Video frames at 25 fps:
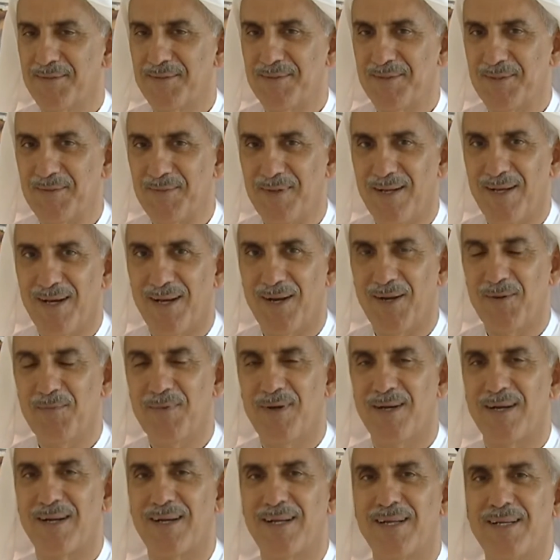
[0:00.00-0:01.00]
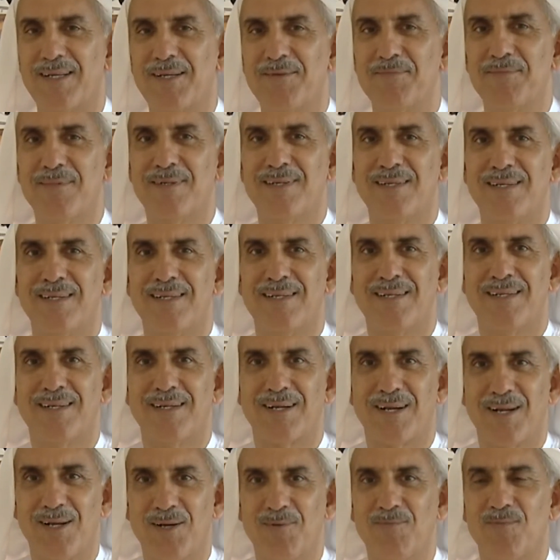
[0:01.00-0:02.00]
بسم الله الرحمن الرحيم
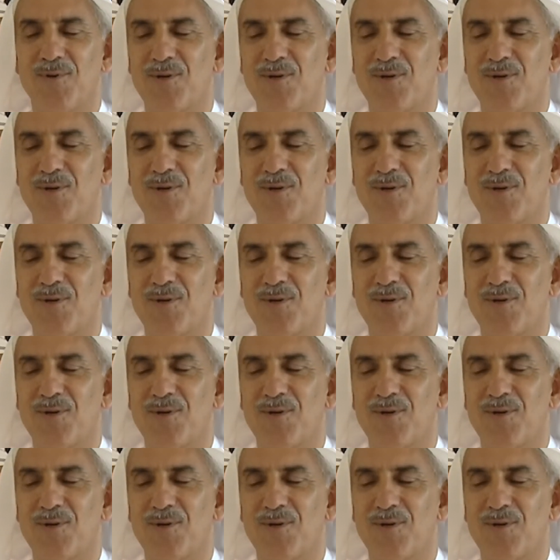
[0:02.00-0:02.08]
نرحب